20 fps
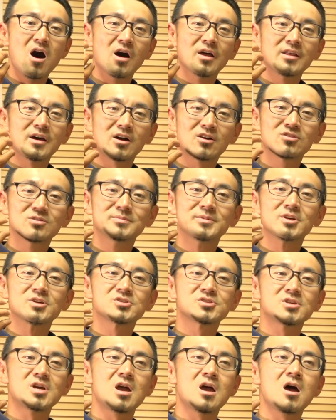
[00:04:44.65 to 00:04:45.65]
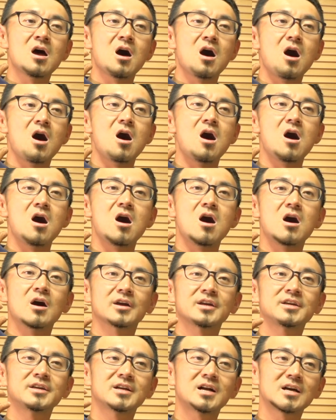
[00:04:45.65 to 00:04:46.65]
であくびをして
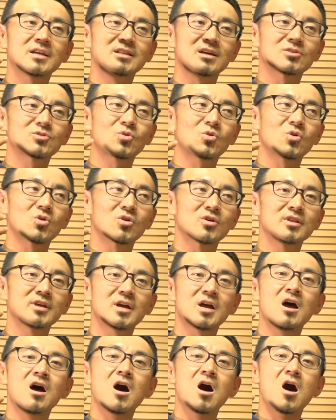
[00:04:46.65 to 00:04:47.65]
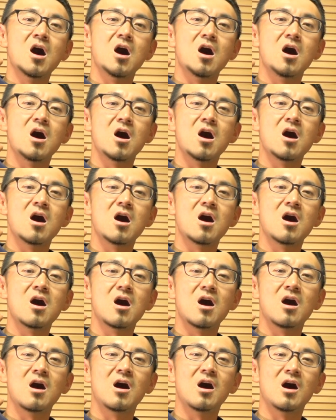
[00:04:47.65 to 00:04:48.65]
開いたところで「はは
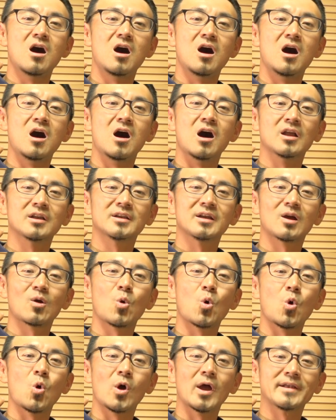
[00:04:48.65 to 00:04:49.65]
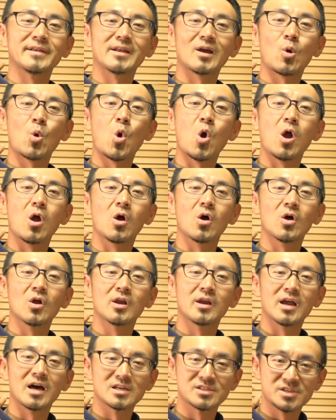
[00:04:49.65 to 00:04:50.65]
ははってこうやって声を
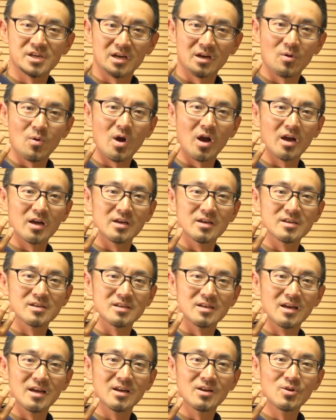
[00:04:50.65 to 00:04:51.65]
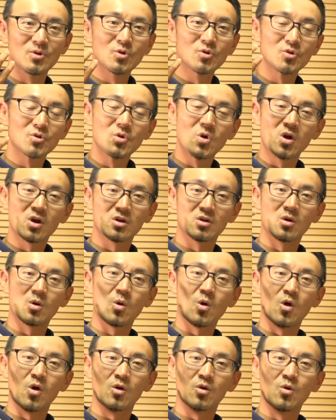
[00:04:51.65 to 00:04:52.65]
出していくわけですね。喉の奥の
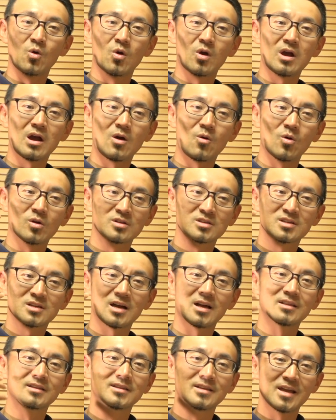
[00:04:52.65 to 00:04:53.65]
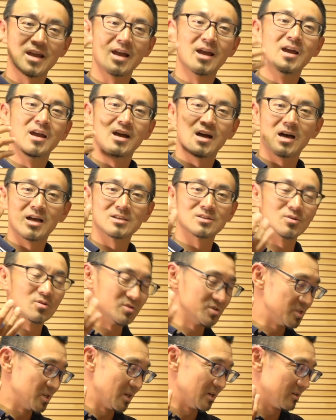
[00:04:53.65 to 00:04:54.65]
こう空間を使って発
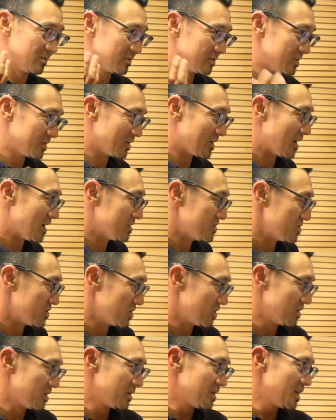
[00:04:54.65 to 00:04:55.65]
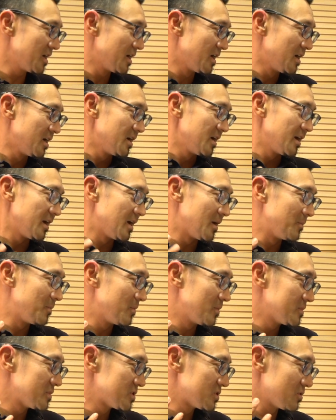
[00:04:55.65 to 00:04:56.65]
音していくっていう感じ。で、
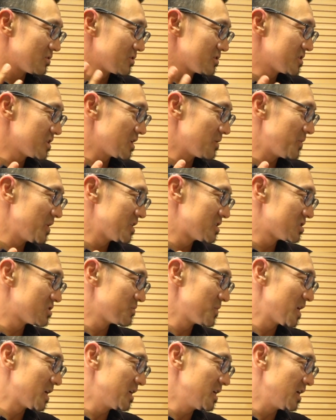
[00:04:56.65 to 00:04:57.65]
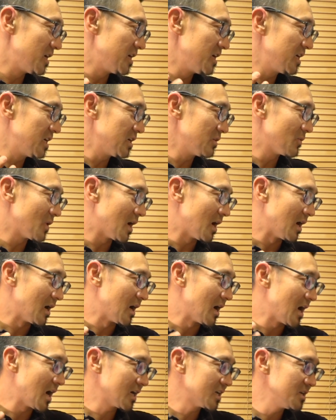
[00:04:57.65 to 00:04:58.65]
えー、その次3つ目に息
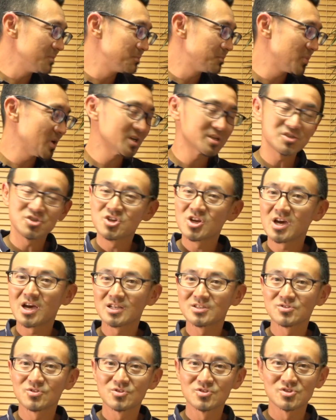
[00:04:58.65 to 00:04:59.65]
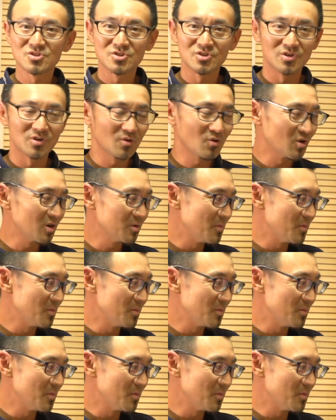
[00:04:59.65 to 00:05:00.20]
は吐きっぱなしで発音する。これ